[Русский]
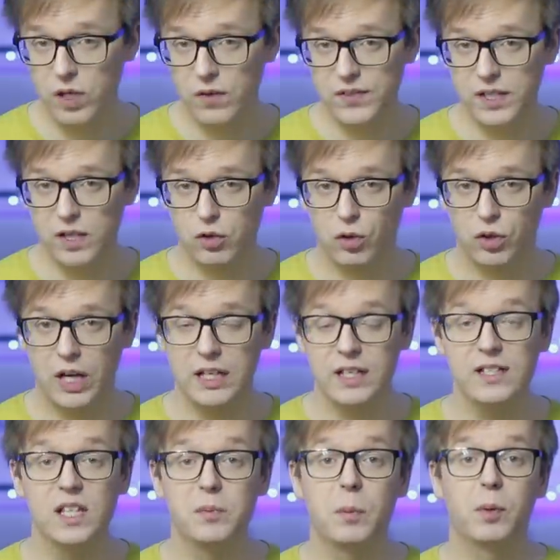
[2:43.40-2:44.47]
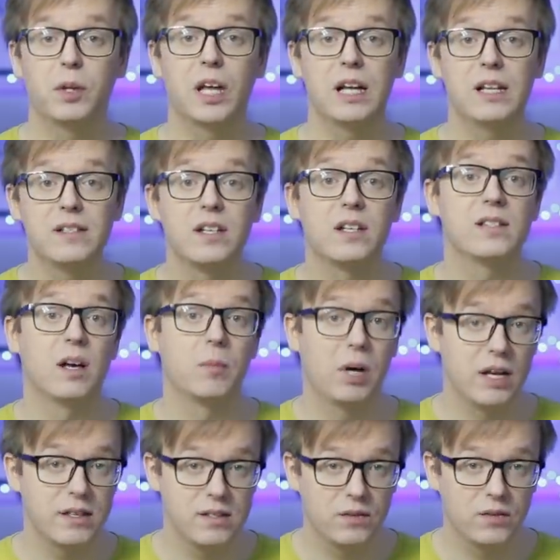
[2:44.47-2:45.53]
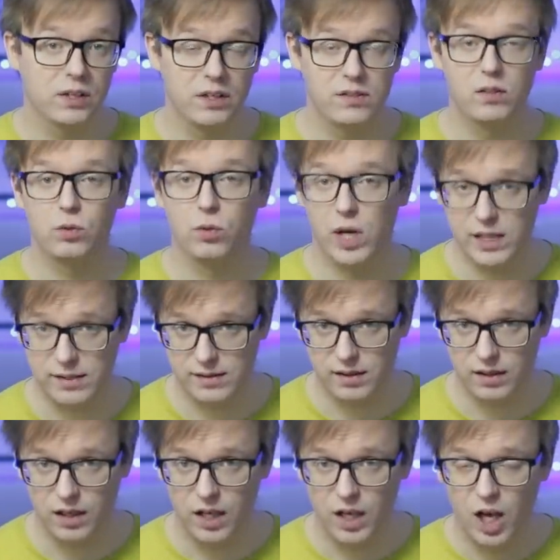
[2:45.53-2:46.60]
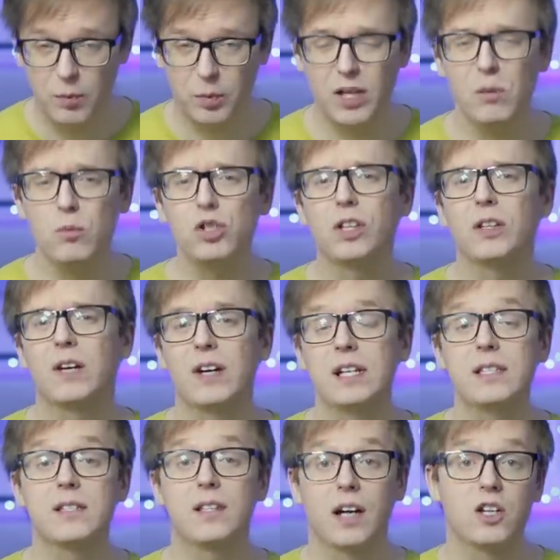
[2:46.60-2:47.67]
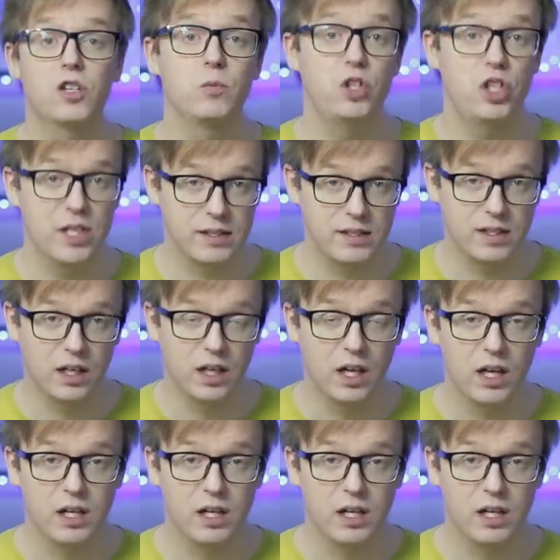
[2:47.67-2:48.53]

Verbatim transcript: не все журналисты попытались разобраться в этой ситуации, потому что, давайте скажем честно,